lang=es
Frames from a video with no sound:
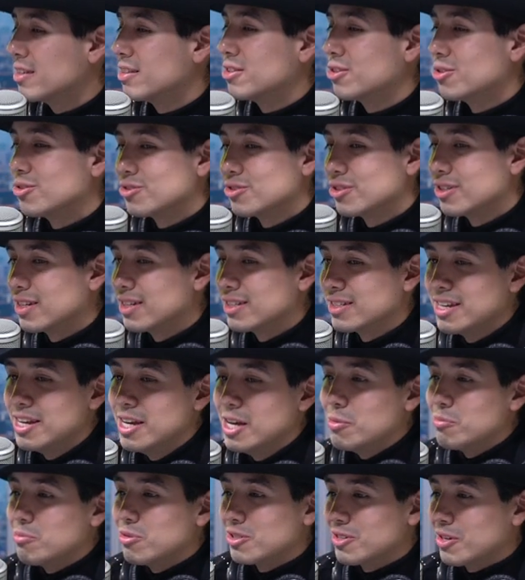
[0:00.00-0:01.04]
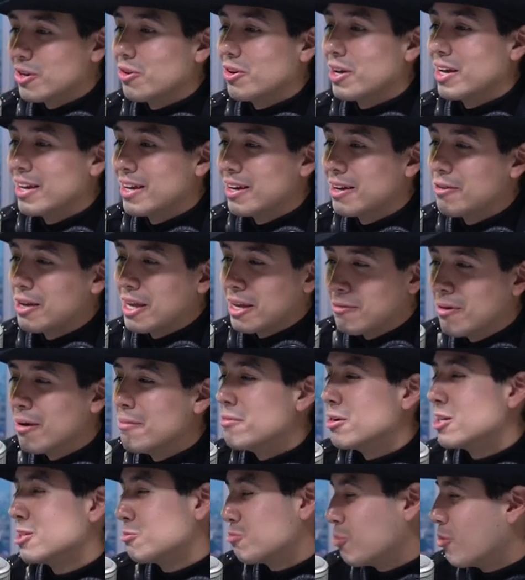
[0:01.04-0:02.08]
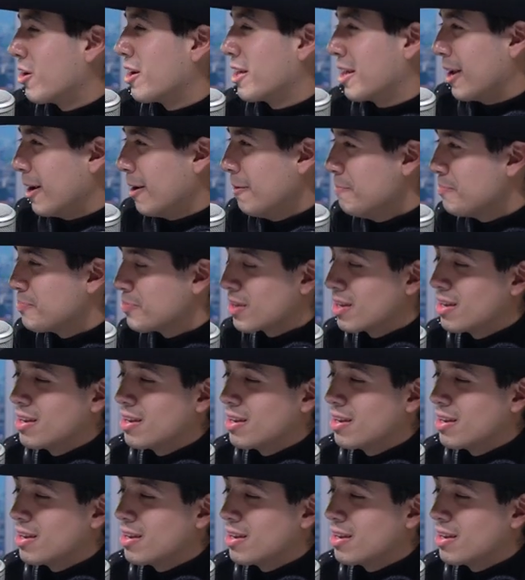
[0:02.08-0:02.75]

Entonces, pues, creo que iba más por allá.